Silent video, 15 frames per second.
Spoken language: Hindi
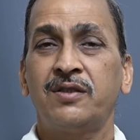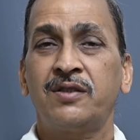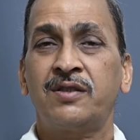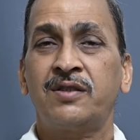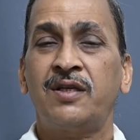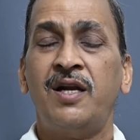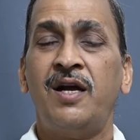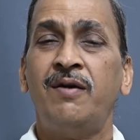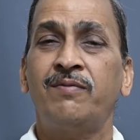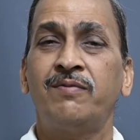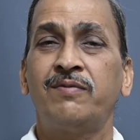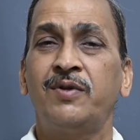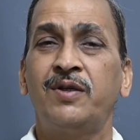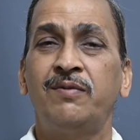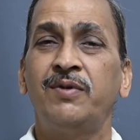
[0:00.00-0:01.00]
शराब
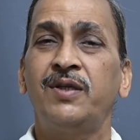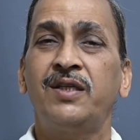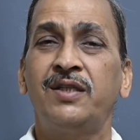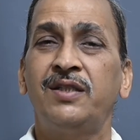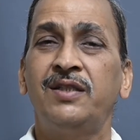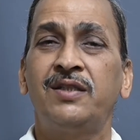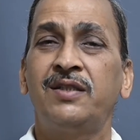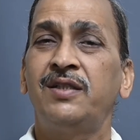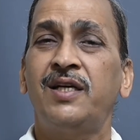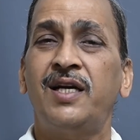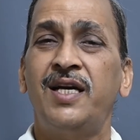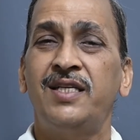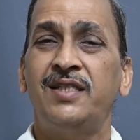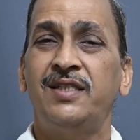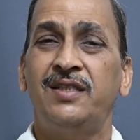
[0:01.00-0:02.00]
की बिक्री
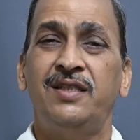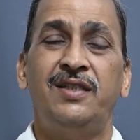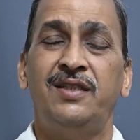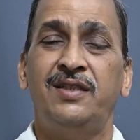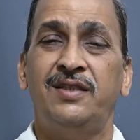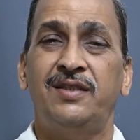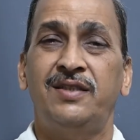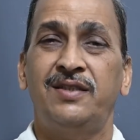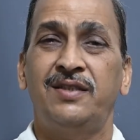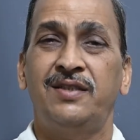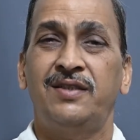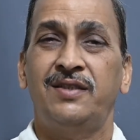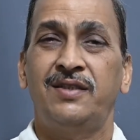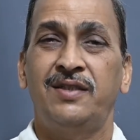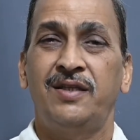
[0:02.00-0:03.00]
दिखाई देती है
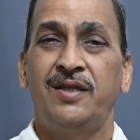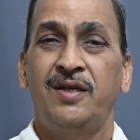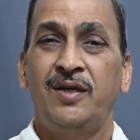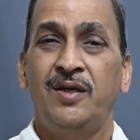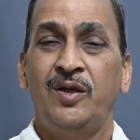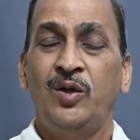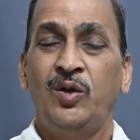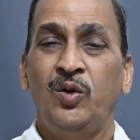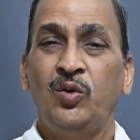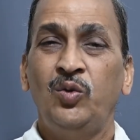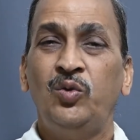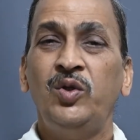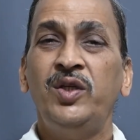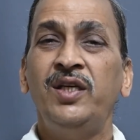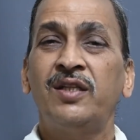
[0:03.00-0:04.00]

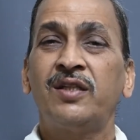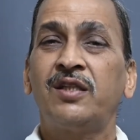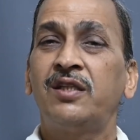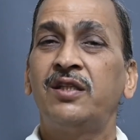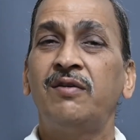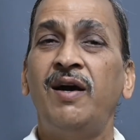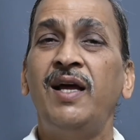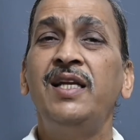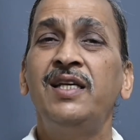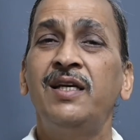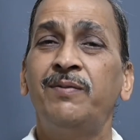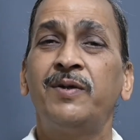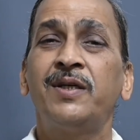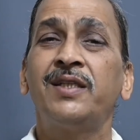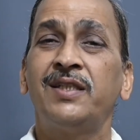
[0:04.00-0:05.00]
तो ये
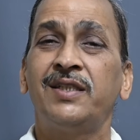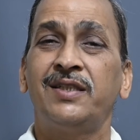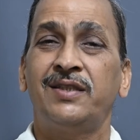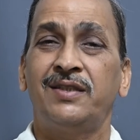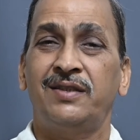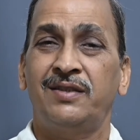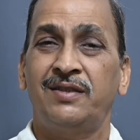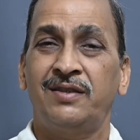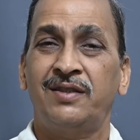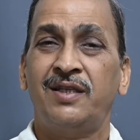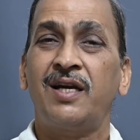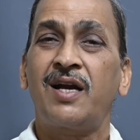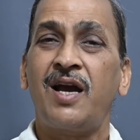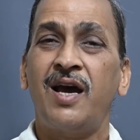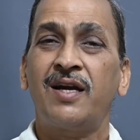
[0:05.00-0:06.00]
दिवालियापन है
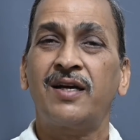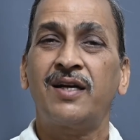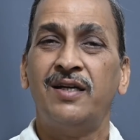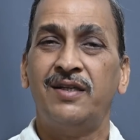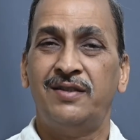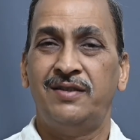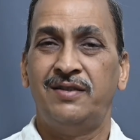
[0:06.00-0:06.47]
सरकार का